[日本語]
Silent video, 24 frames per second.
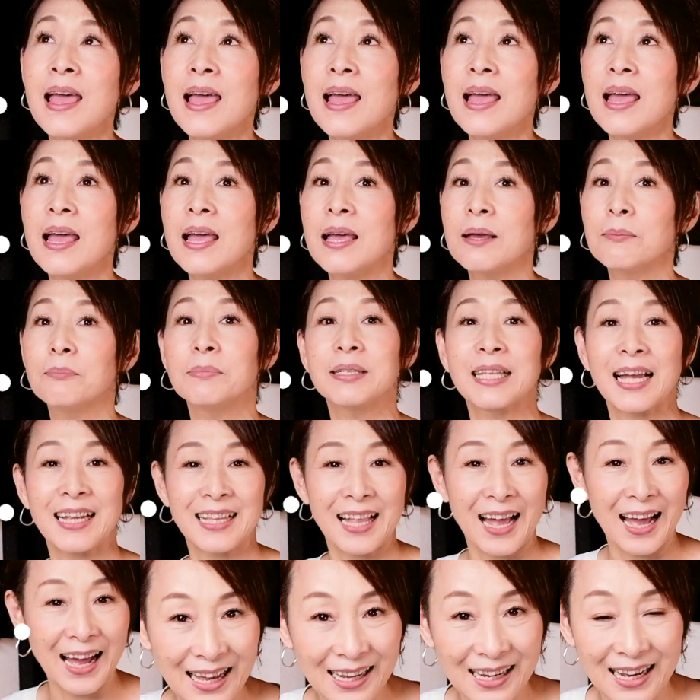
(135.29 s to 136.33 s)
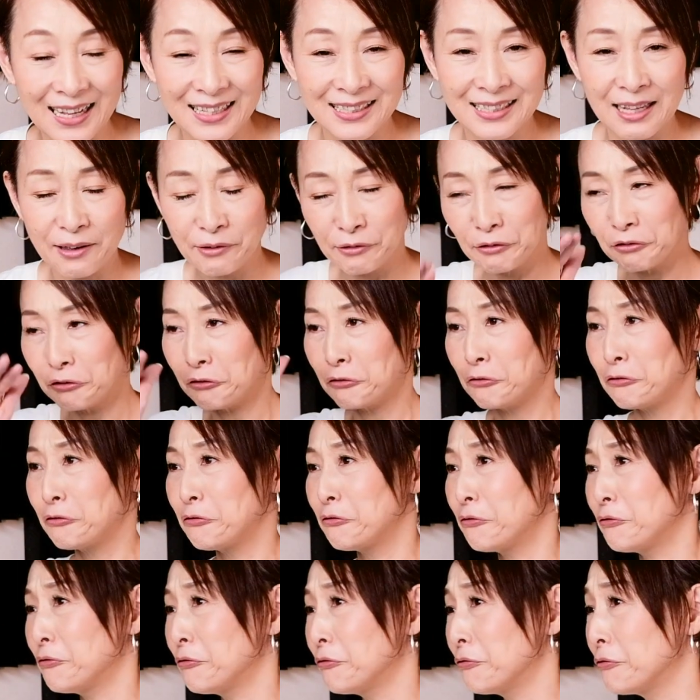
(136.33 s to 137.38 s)
れ」みたいな感じで
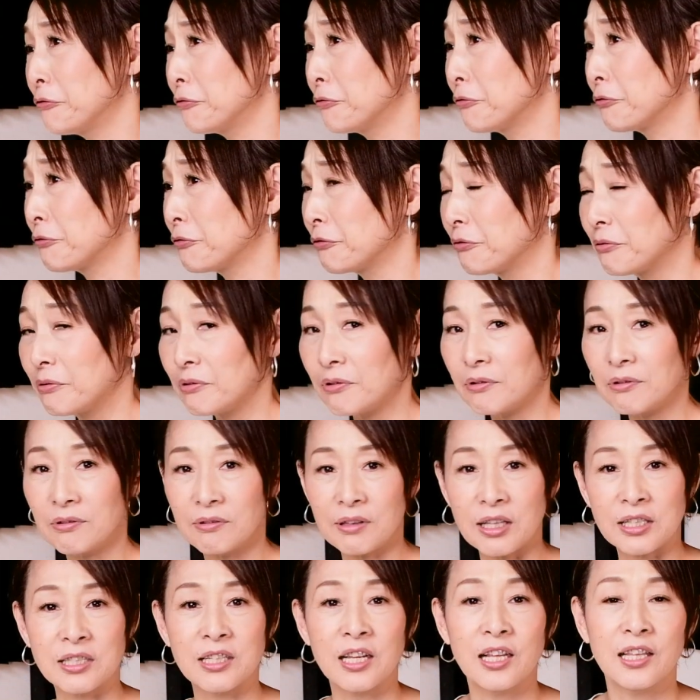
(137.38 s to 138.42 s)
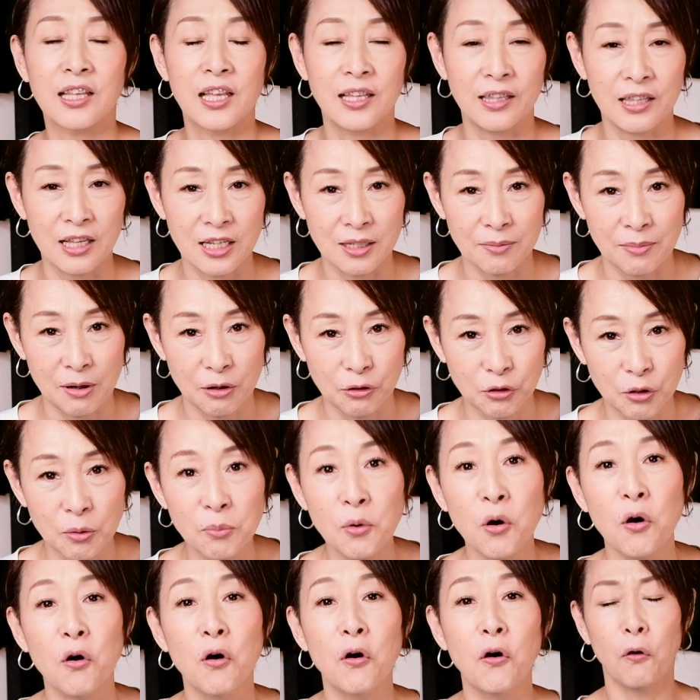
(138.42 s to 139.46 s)
ふぅーでずれていってしまう人
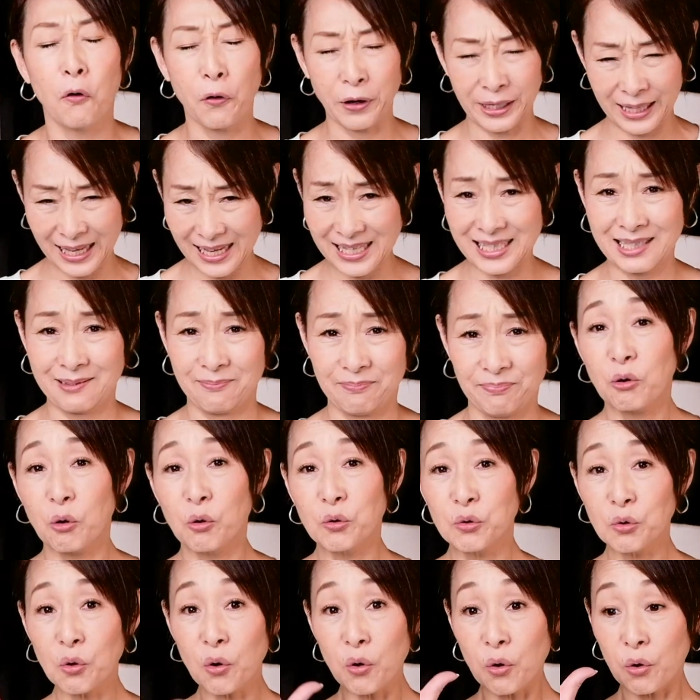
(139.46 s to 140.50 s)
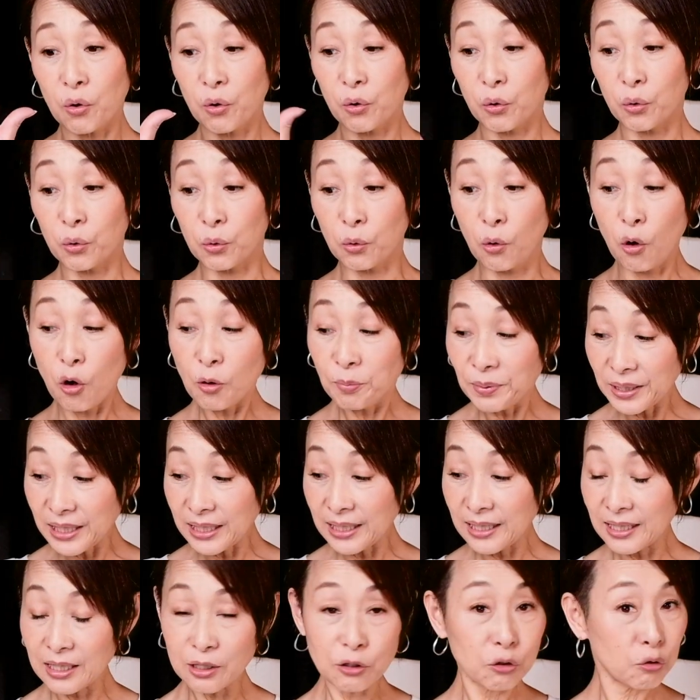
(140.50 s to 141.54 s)
も多いです。この語尾
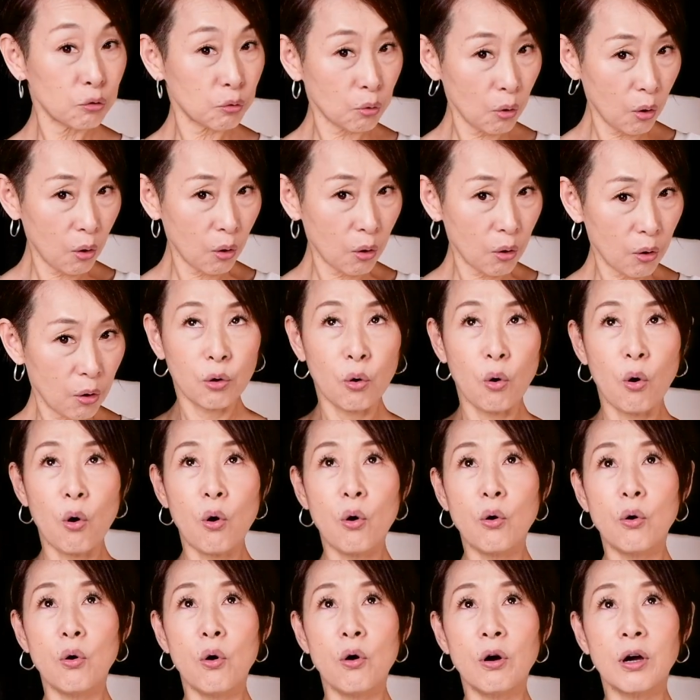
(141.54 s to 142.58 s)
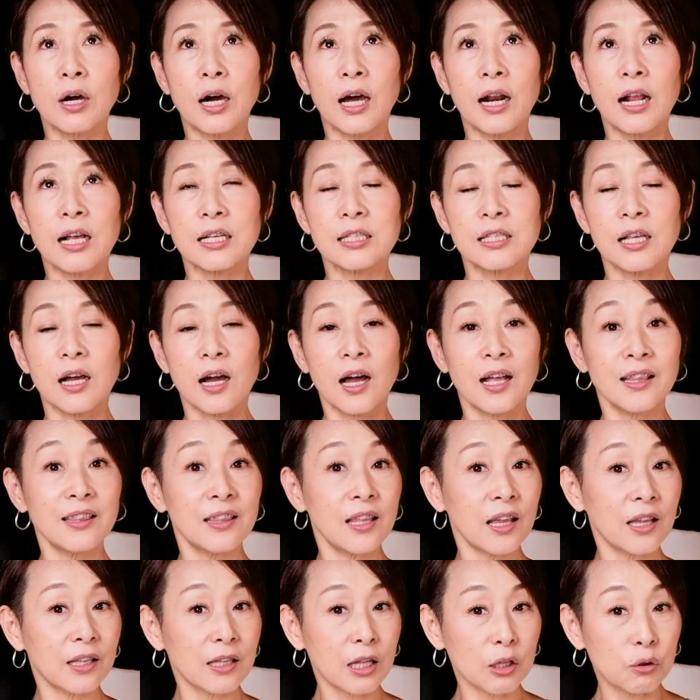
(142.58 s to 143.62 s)
と高音から下がっ
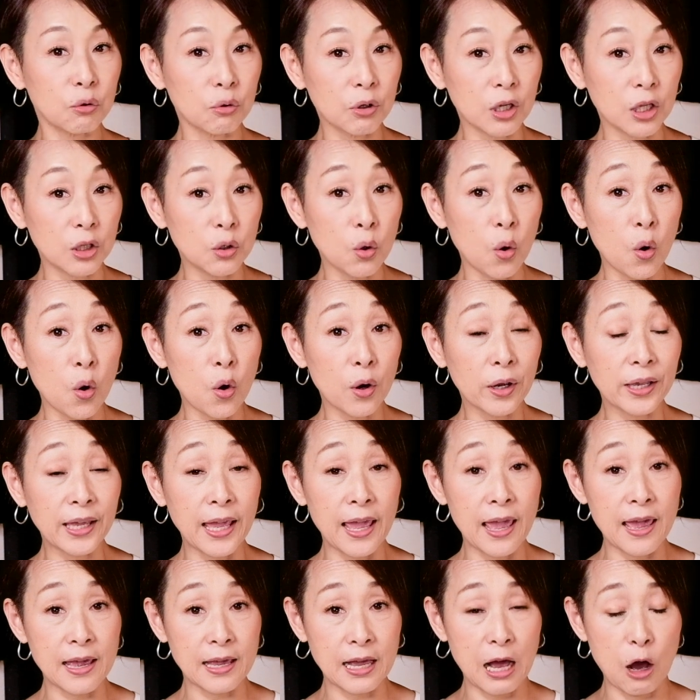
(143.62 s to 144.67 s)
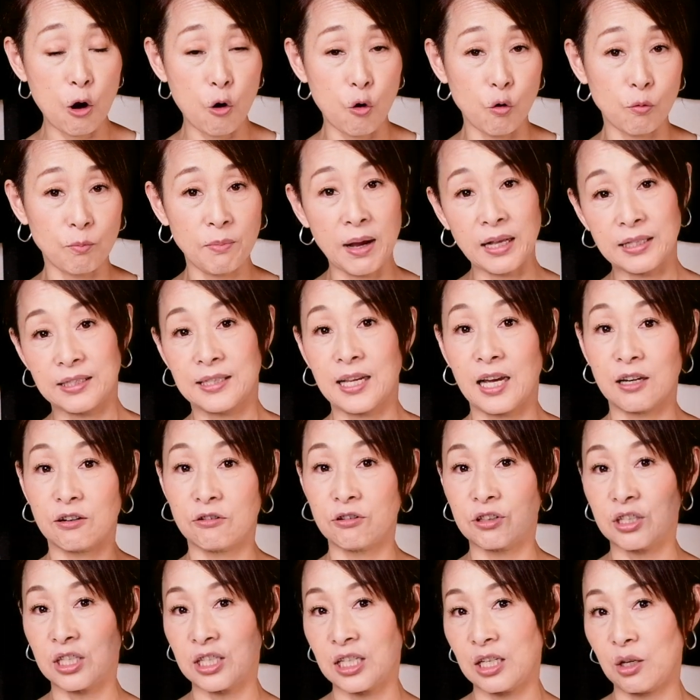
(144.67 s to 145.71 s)
てきた時の経過音、まあ、
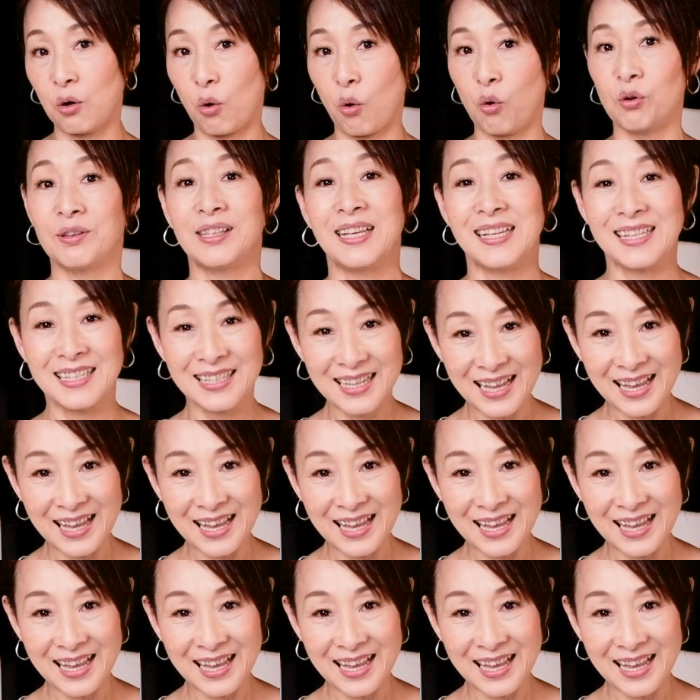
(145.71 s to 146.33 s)
着地音です